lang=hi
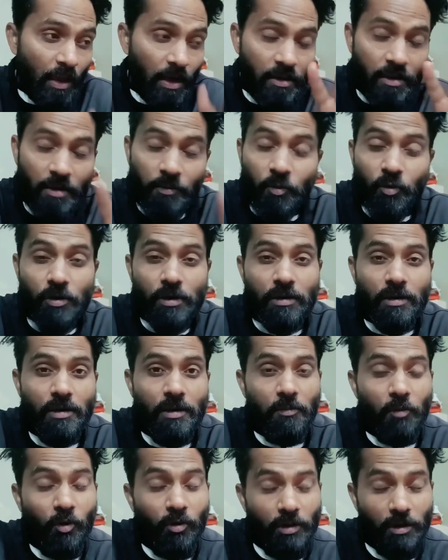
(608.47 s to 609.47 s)
ऐसे बोल रहे थे
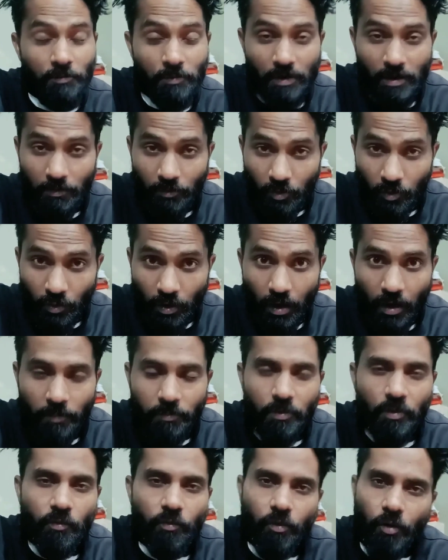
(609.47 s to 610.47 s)
कि बहुत लंबा समय हो गया
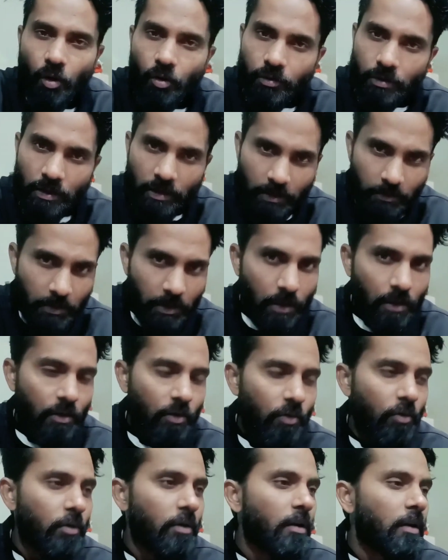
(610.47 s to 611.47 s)
आप लोग व्लॉग नहीं बना
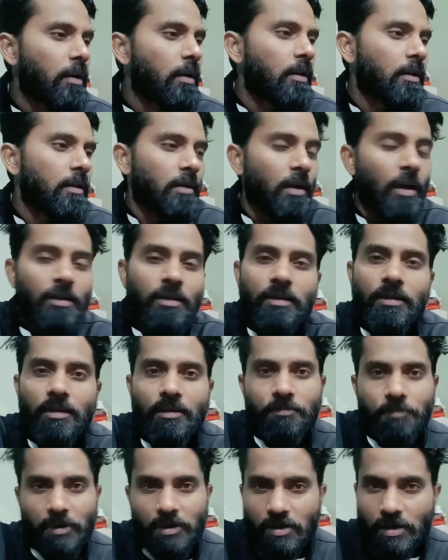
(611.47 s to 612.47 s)
रहे हो क्या
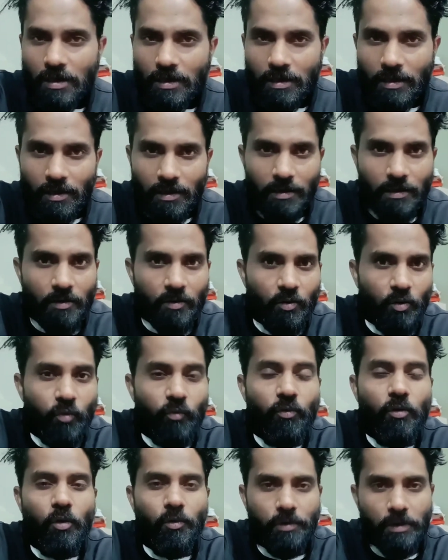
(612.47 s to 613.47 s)
दिक्कत परेशानी आ रही है क्यों
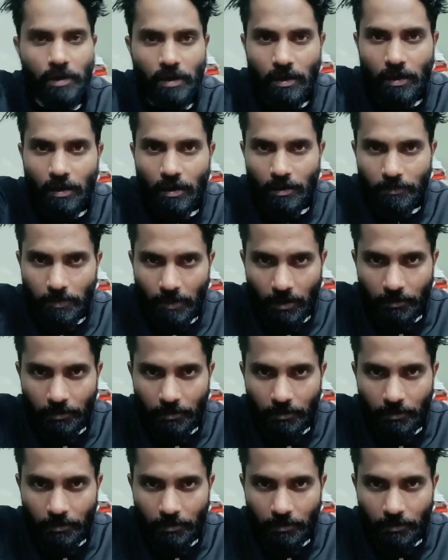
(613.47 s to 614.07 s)
व्लॉग नहीं आ, आ,